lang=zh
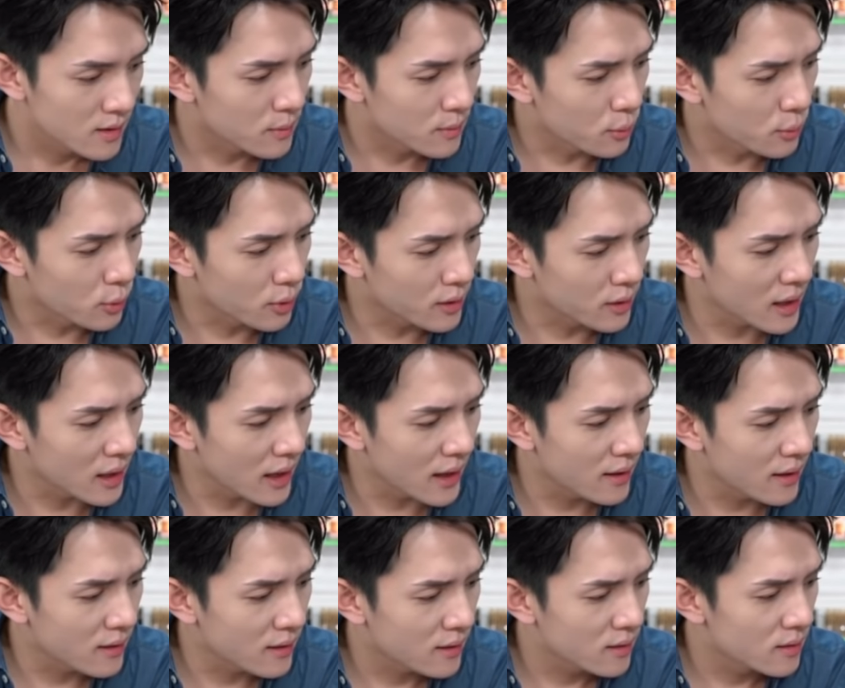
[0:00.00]
你不会
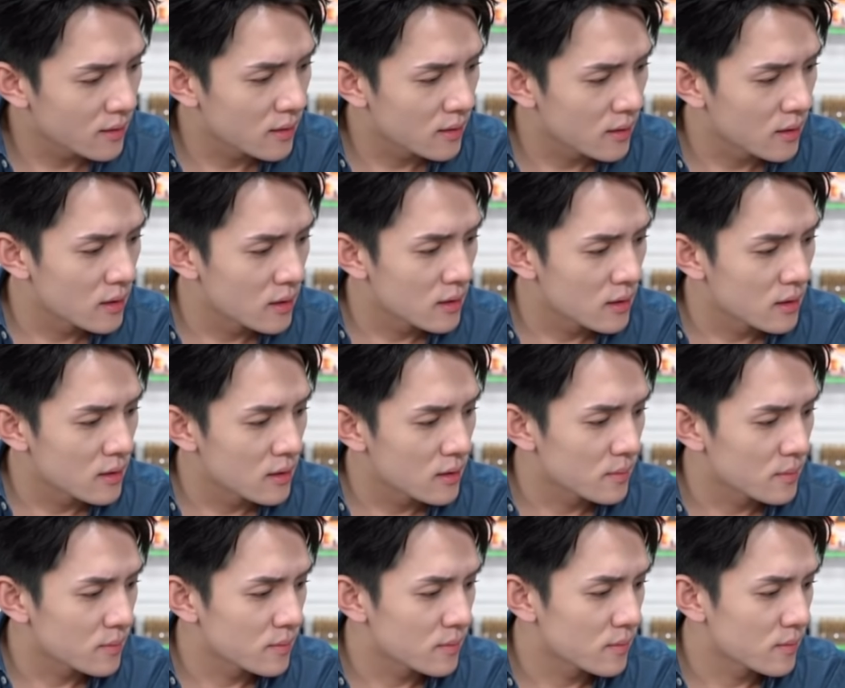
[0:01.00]
戴？它不会
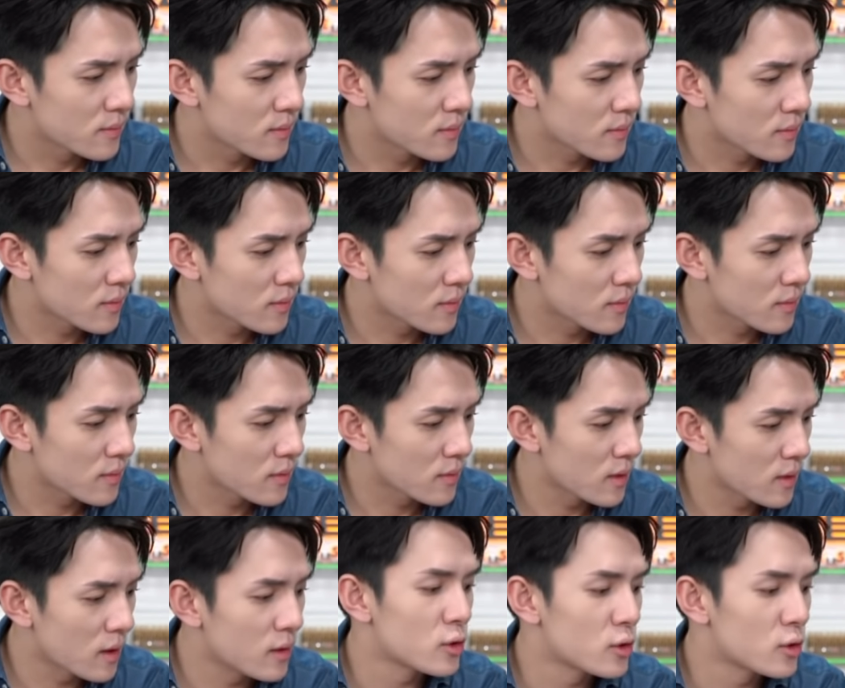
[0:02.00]
调它的长度。